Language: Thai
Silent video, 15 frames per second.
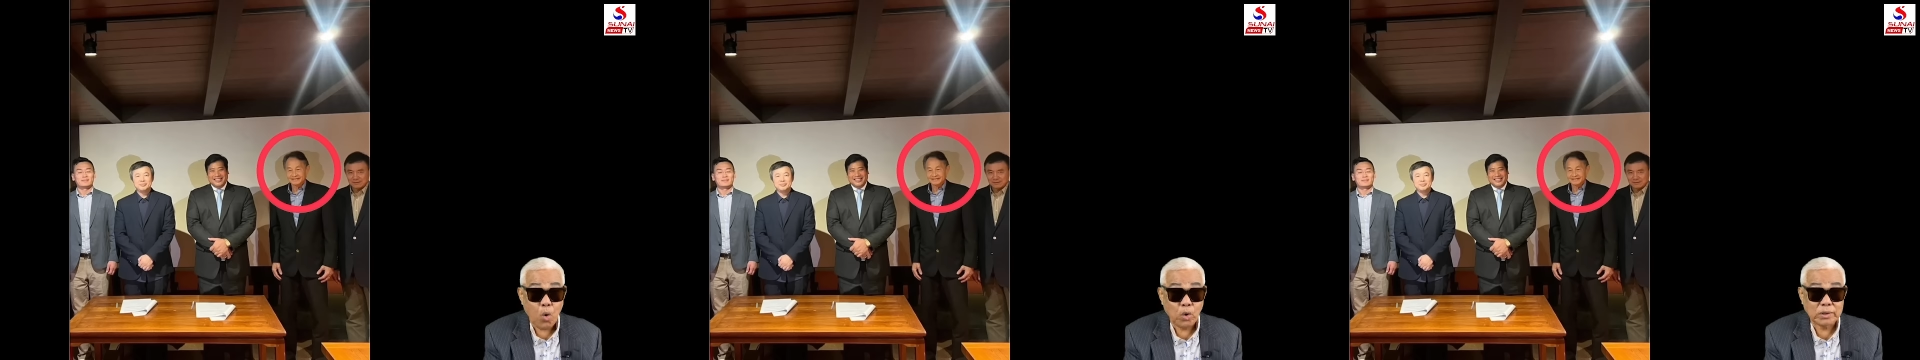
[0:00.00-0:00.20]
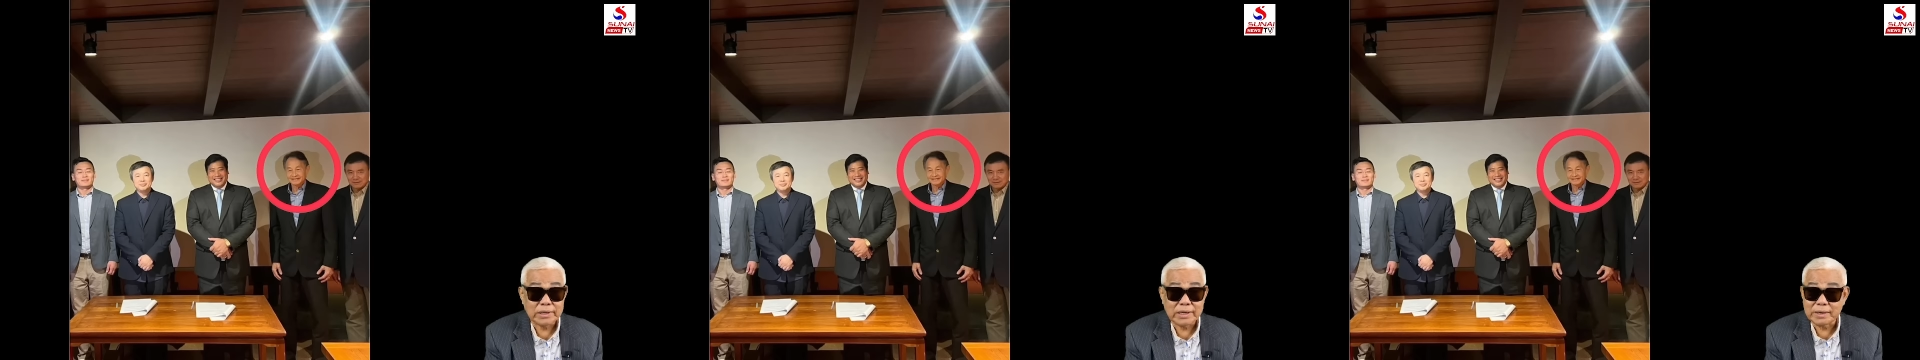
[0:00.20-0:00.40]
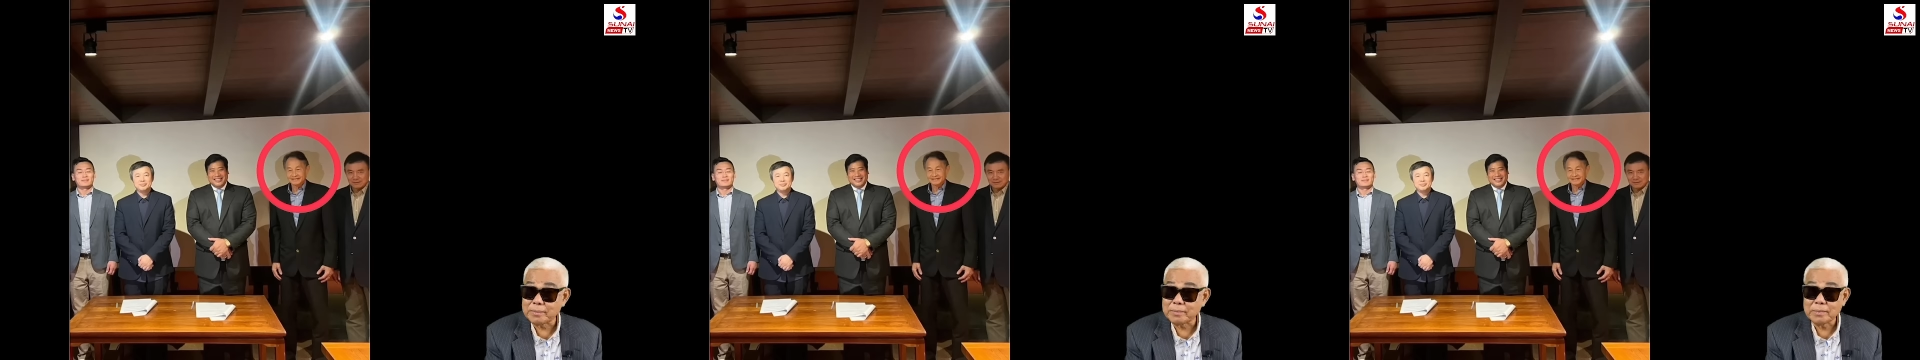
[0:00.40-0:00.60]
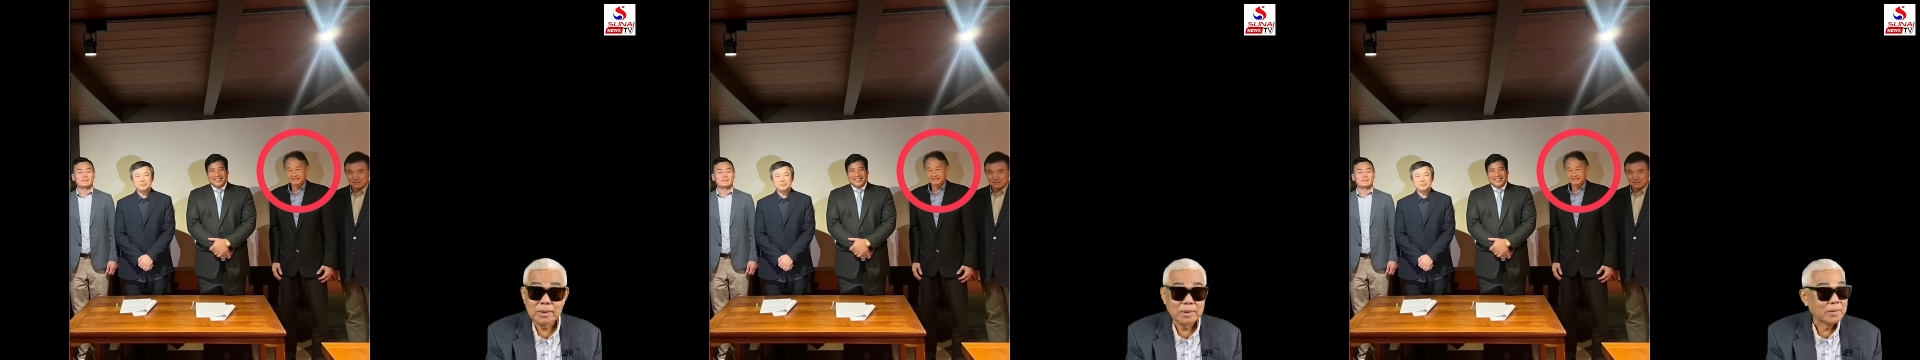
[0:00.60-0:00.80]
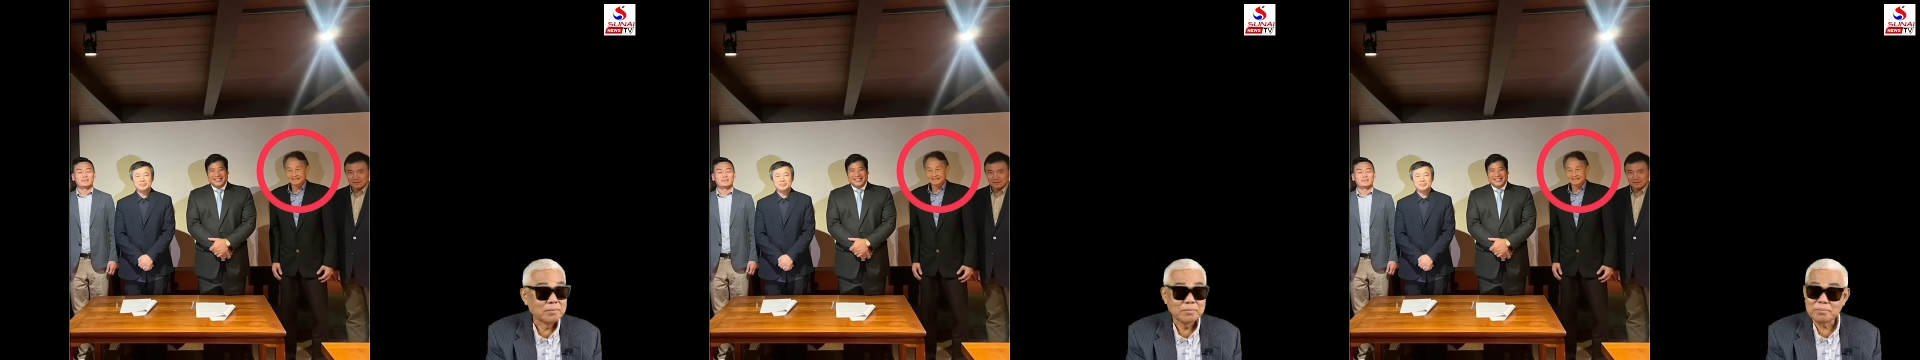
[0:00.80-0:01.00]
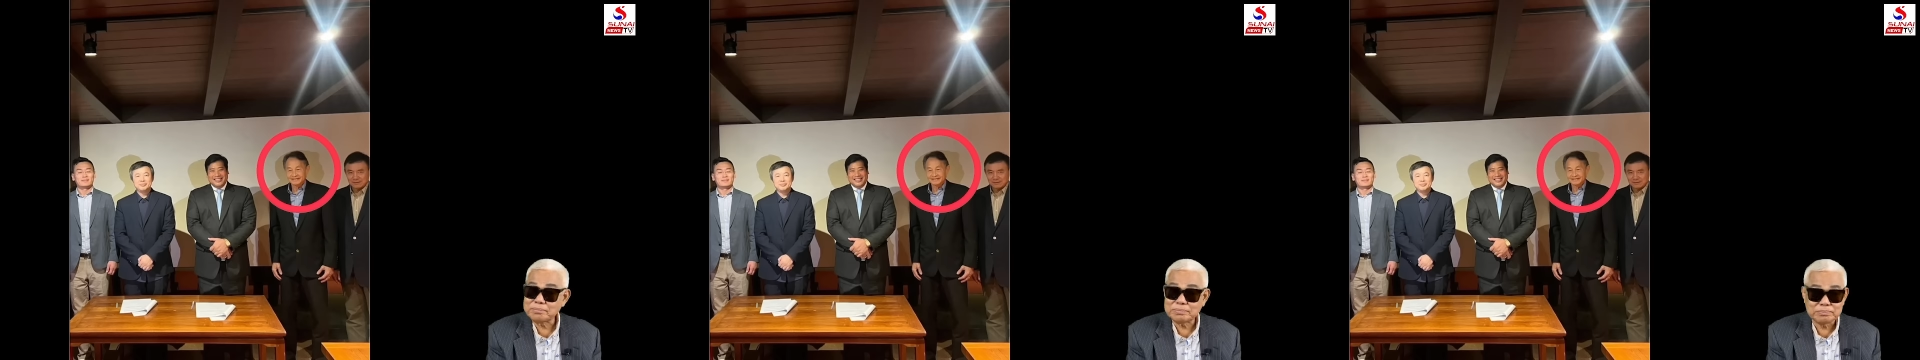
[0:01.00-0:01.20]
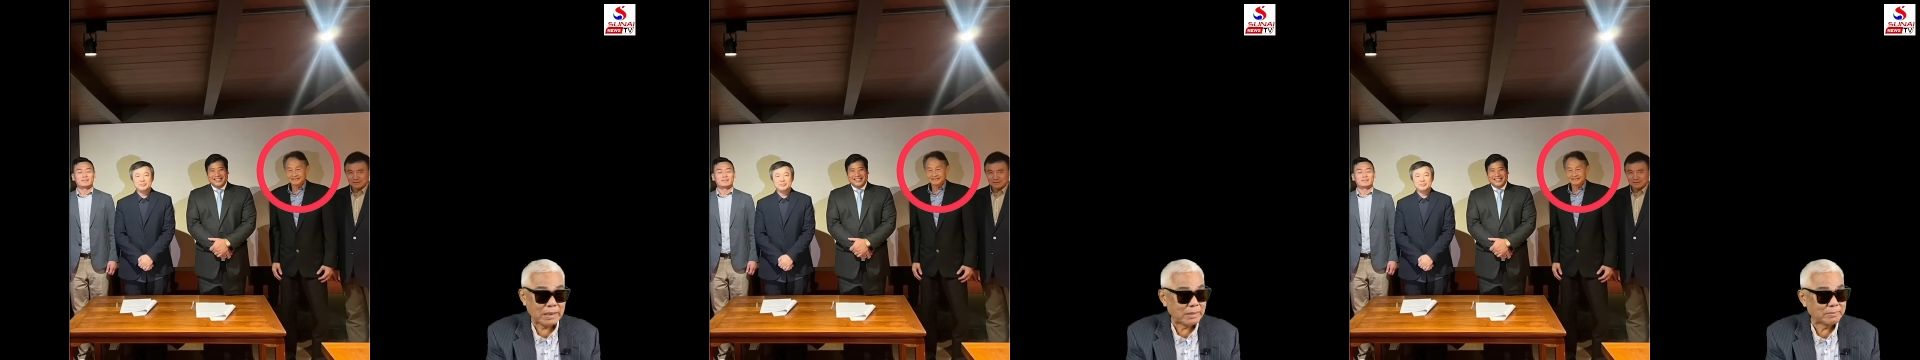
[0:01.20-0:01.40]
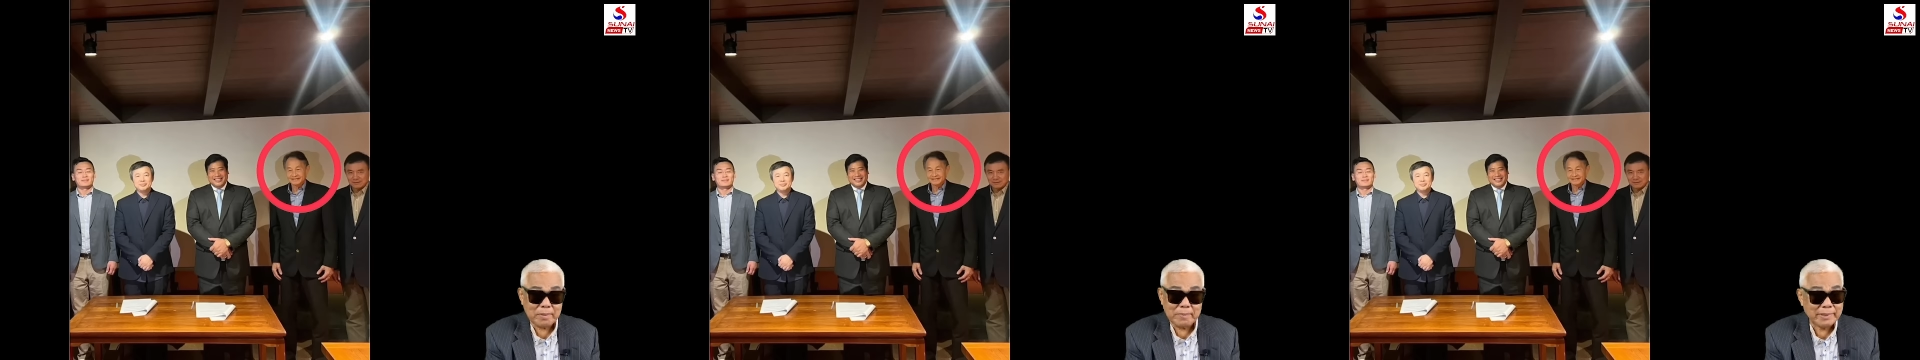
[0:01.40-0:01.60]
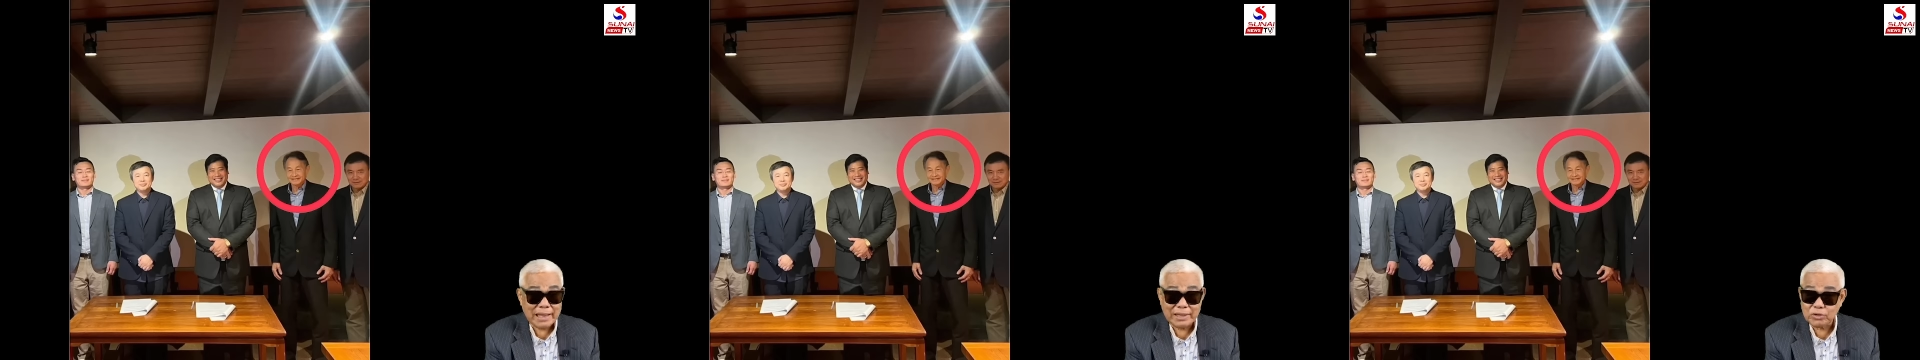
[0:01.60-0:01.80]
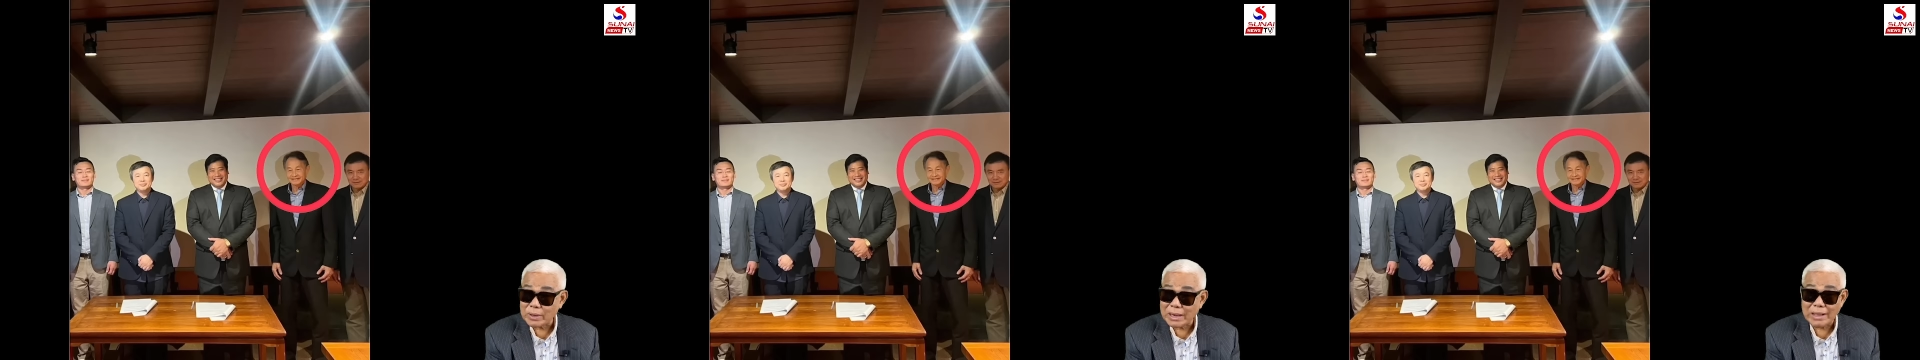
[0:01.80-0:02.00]
ห้าหกเดือน เป็นไปไม่
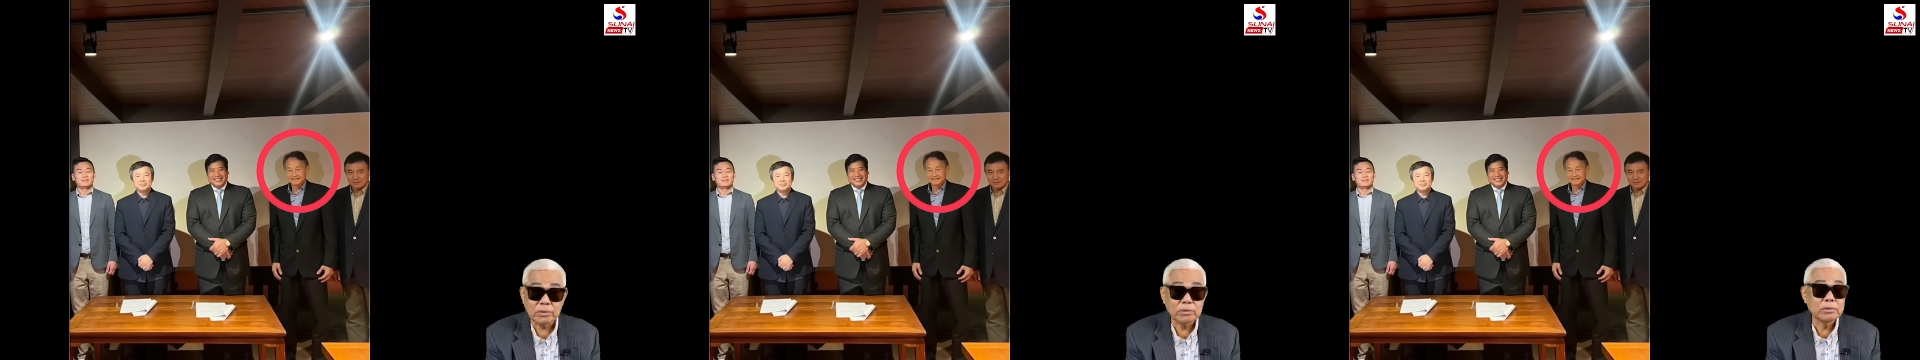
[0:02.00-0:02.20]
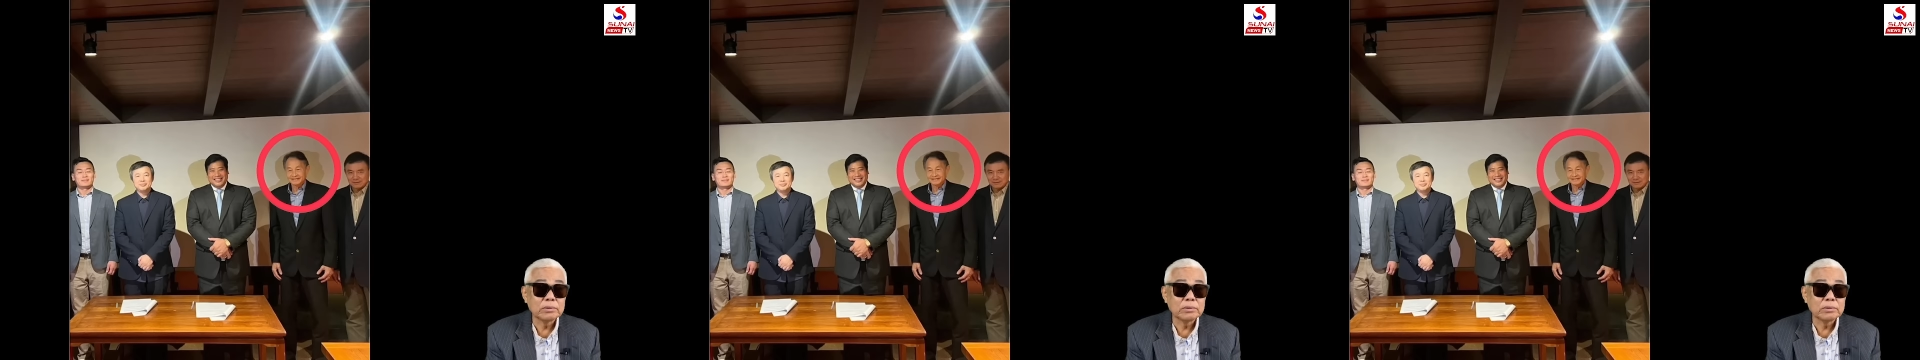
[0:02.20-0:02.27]
ได้อยู่